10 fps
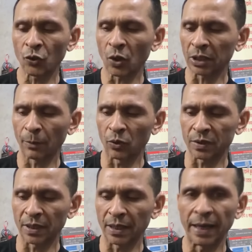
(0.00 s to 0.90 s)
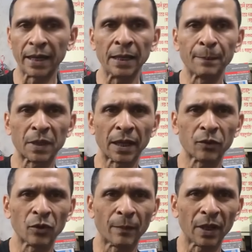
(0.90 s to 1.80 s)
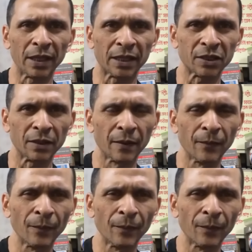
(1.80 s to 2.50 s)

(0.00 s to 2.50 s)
কিছু কথা বলছেন এই ক্লিপটা একটু আমরা দেখছি